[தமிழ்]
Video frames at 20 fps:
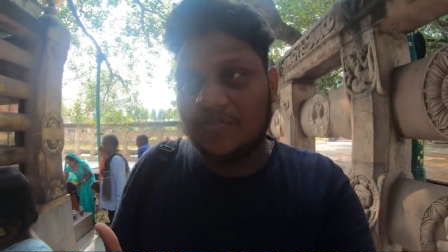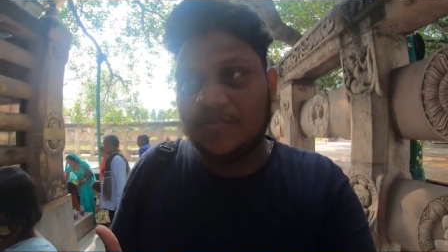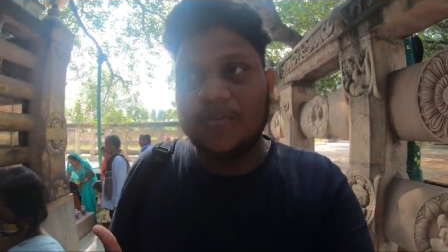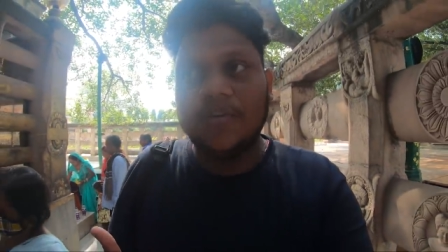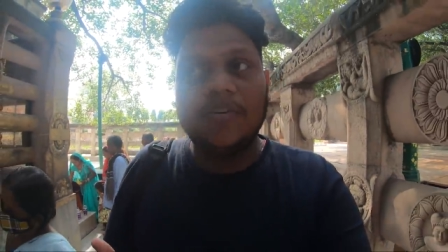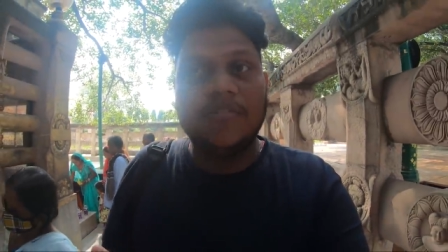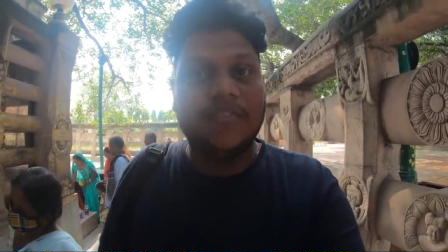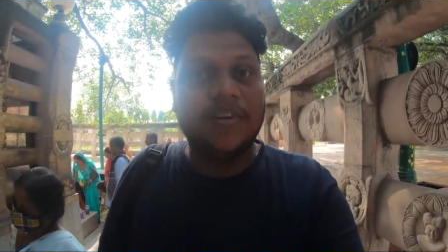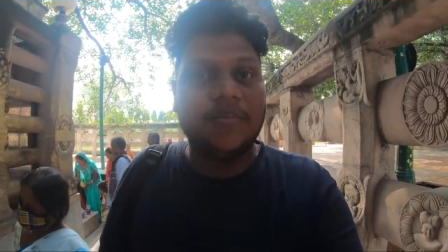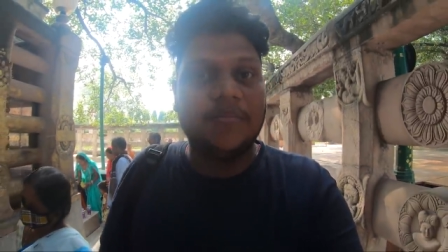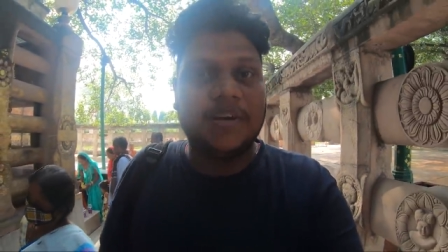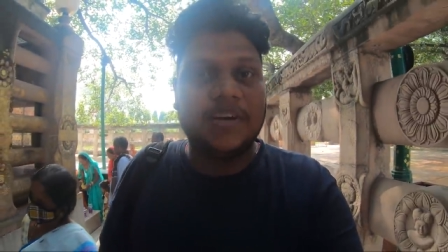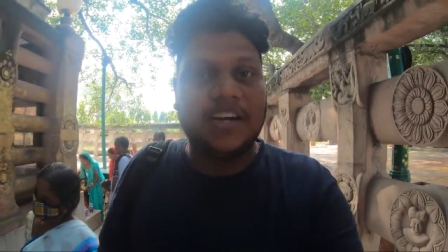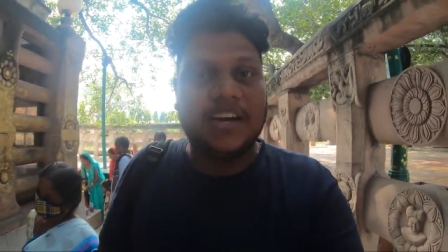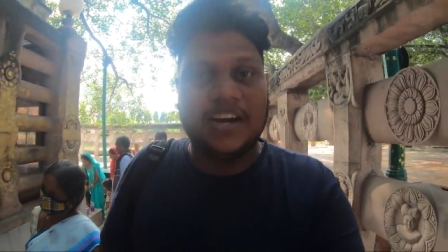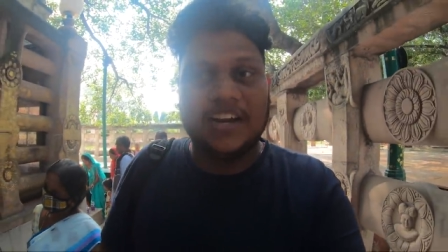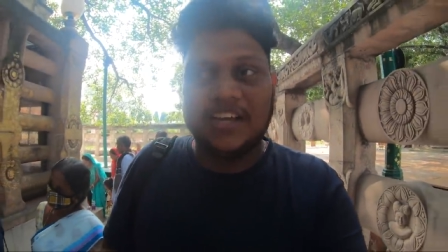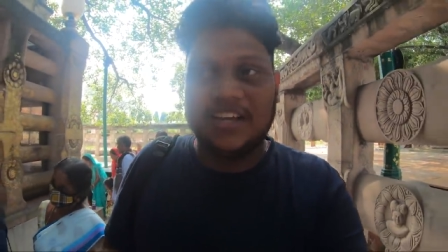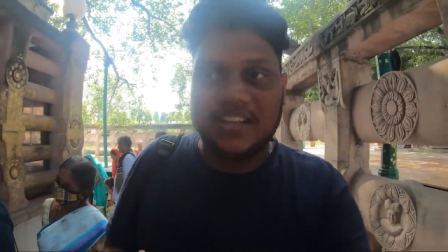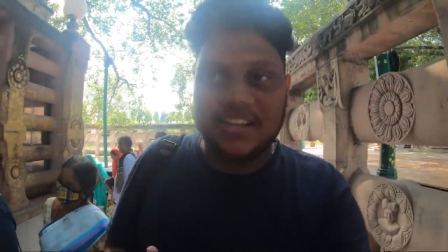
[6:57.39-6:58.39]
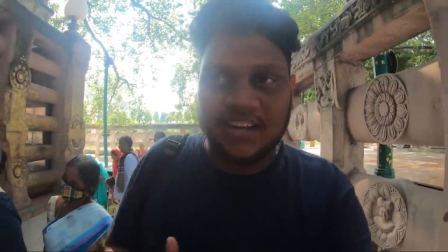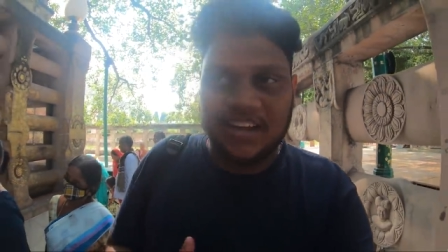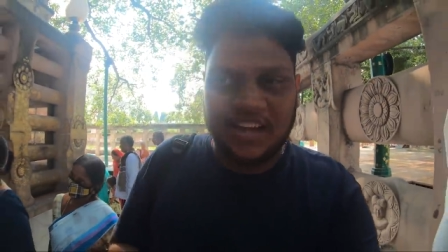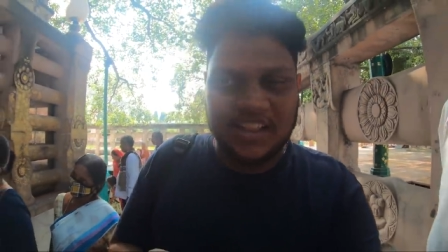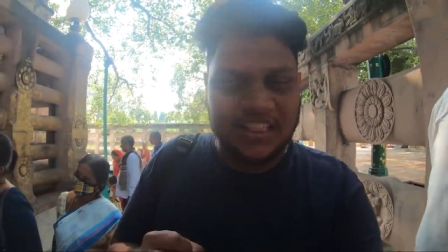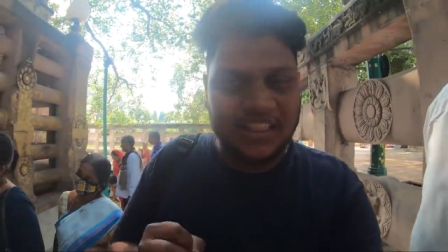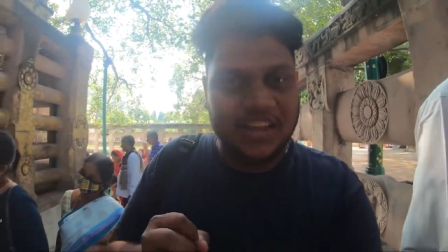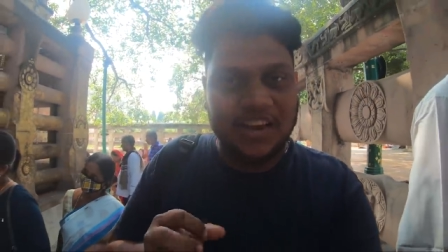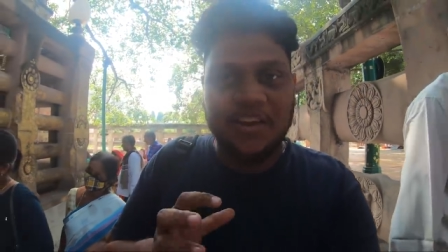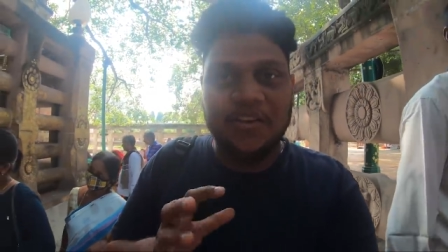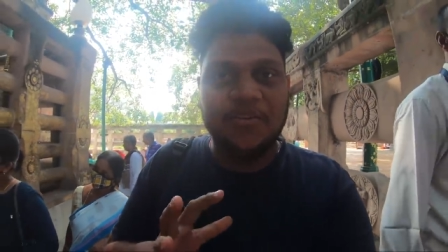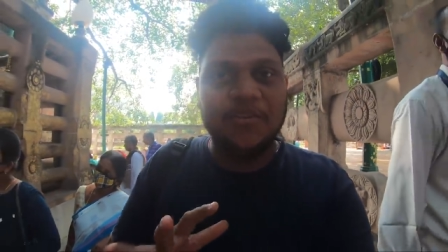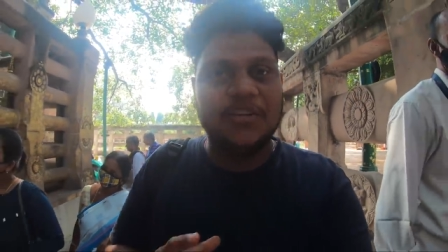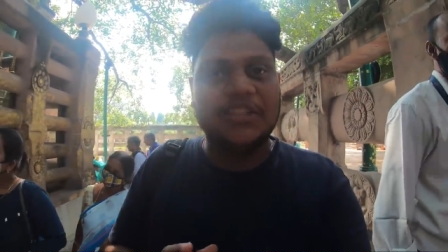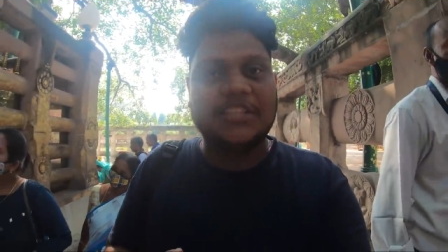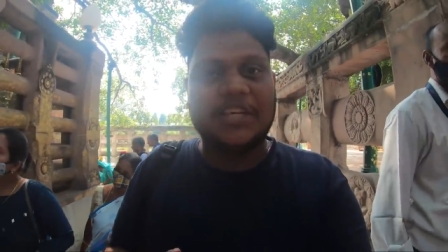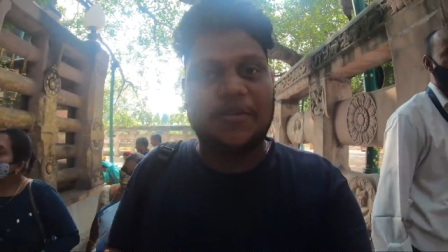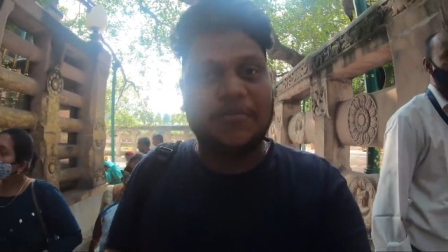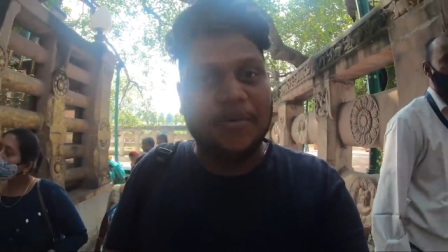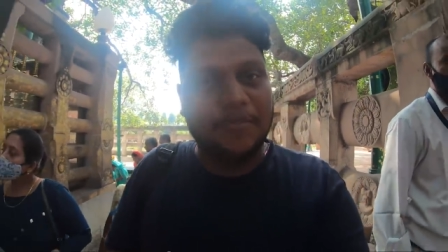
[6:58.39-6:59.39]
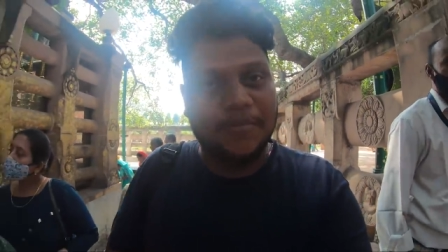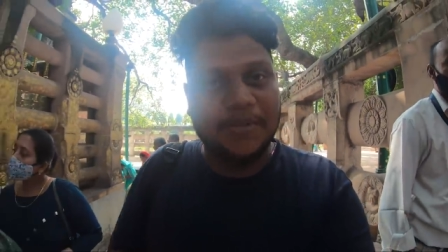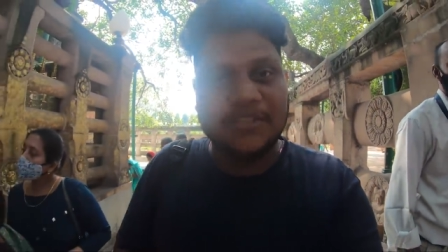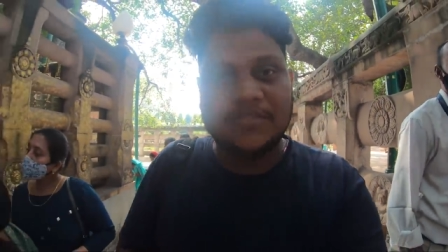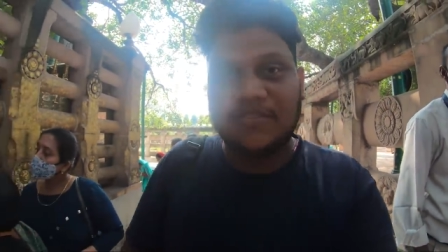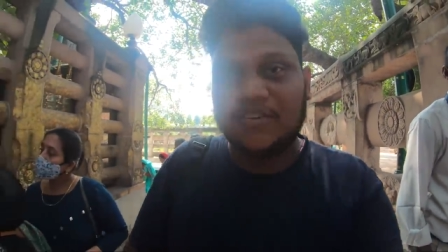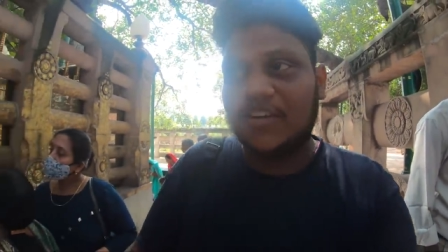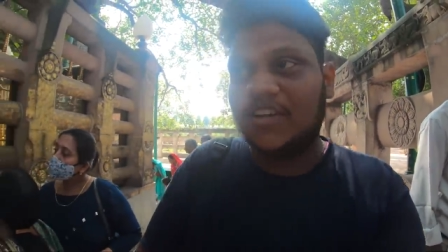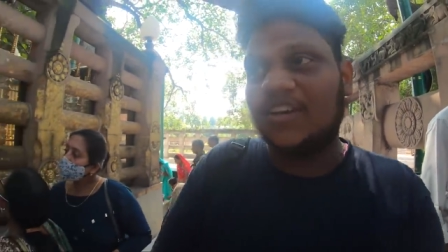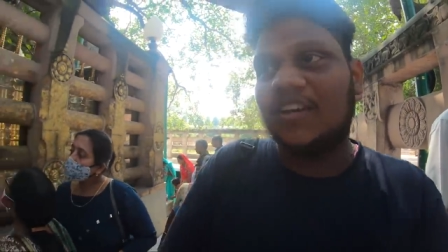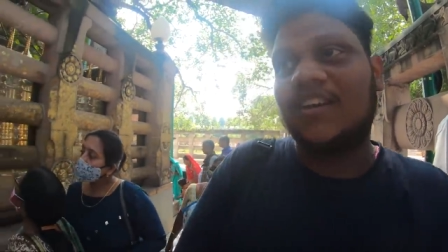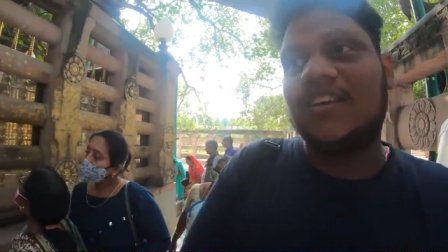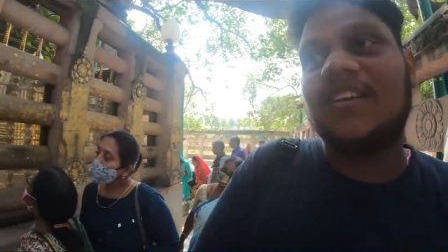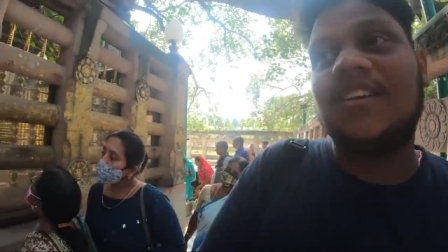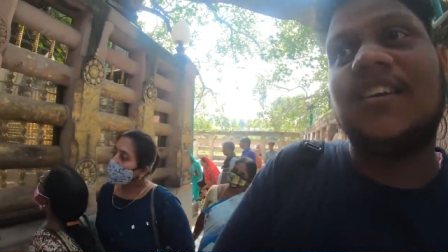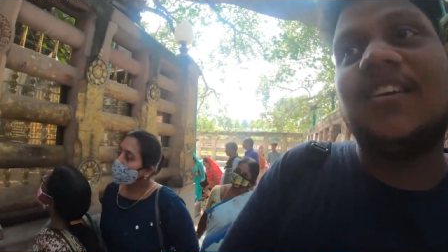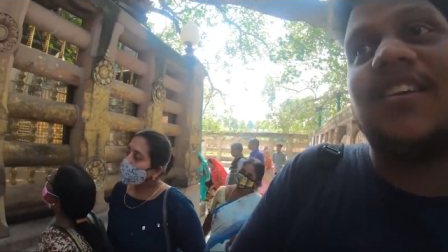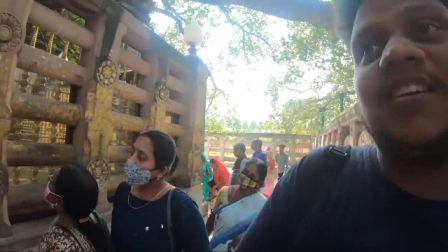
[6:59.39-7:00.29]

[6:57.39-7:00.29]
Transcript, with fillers: ஃபுல்ஃபில்மெண்ட் கிடைக்குதுங்க அந்த அளவுக்கு செம பீஸ்ஃபுல்லாக இருக்குது